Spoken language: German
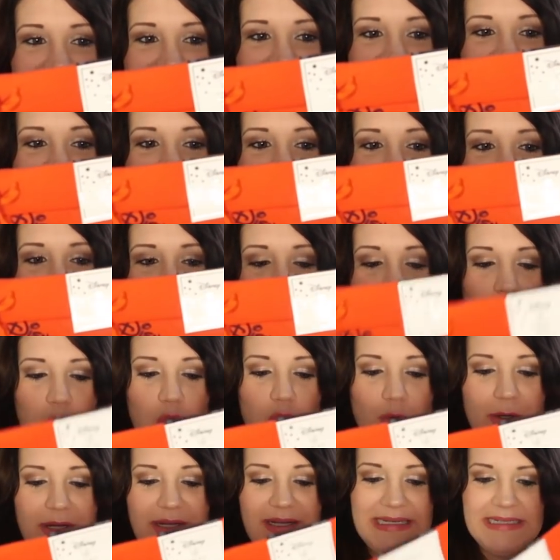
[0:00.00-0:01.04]
richtig
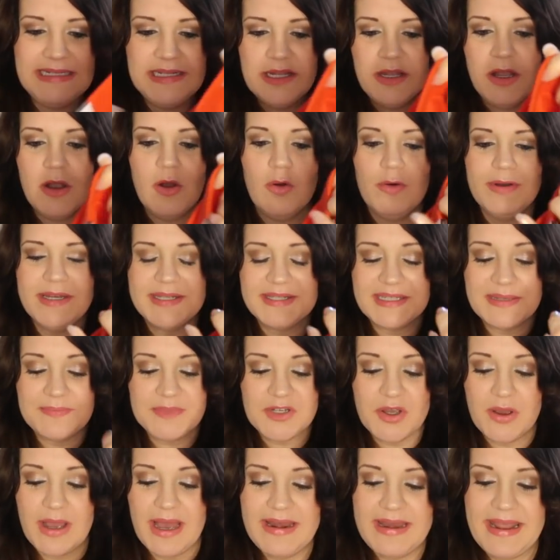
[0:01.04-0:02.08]
cool. Und es gibt
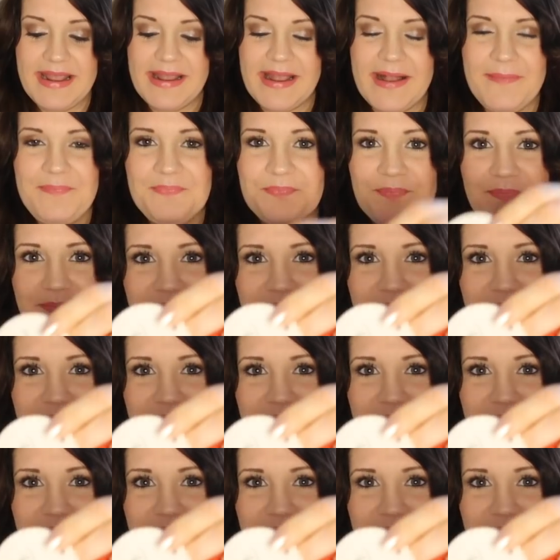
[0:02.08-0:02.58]
auch Anhänger.